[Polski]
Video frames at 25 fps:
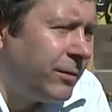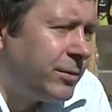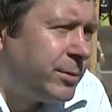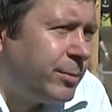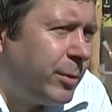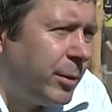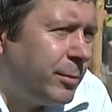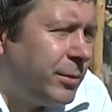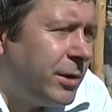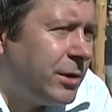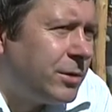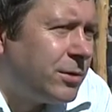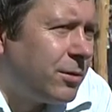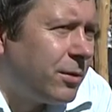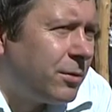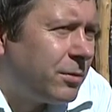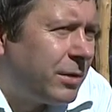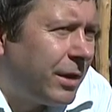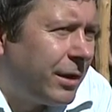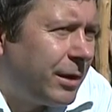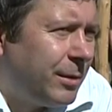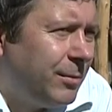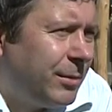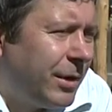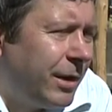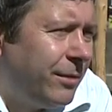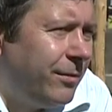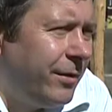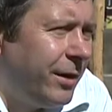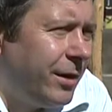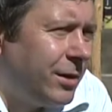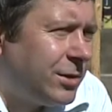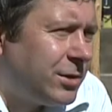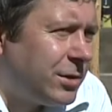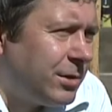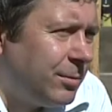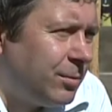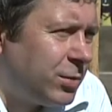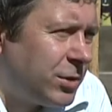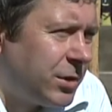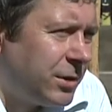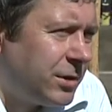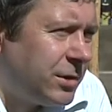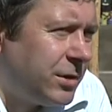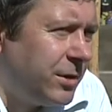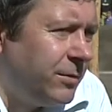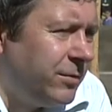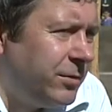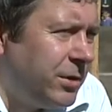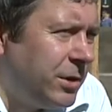wspomnieć o takim największym
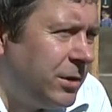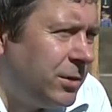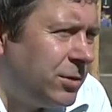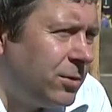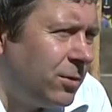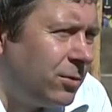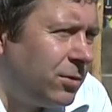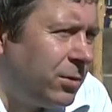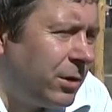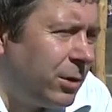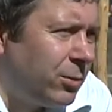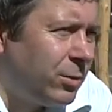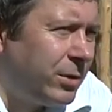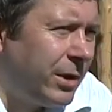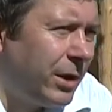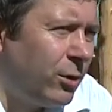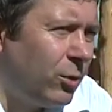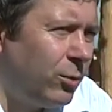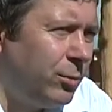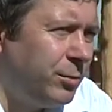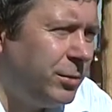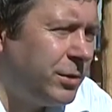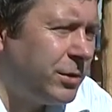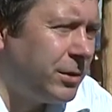przedsięwzięciu, które udało mi